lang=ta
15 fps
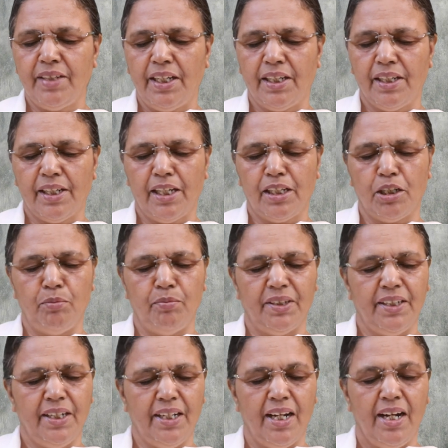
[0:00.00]
செய்கிறார்
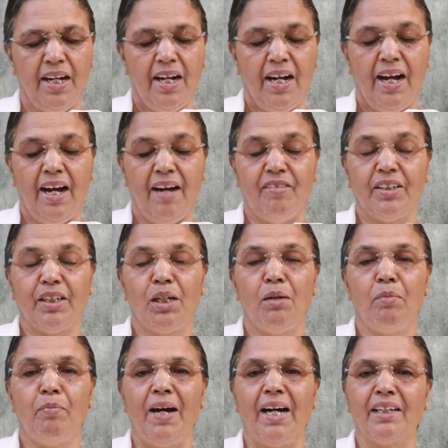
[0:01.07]
என்பதை
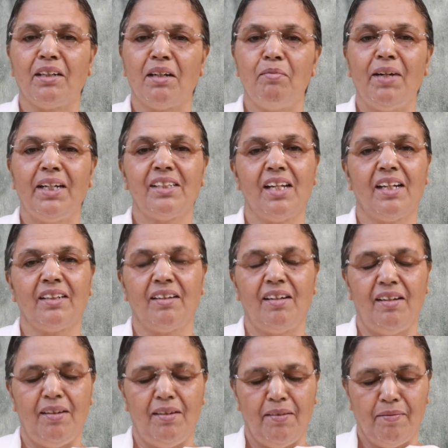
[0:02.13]
அவர்கள் பார்க்க
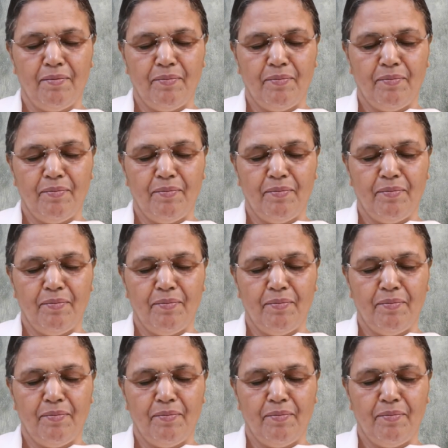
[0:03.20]
மாட்டார்கள்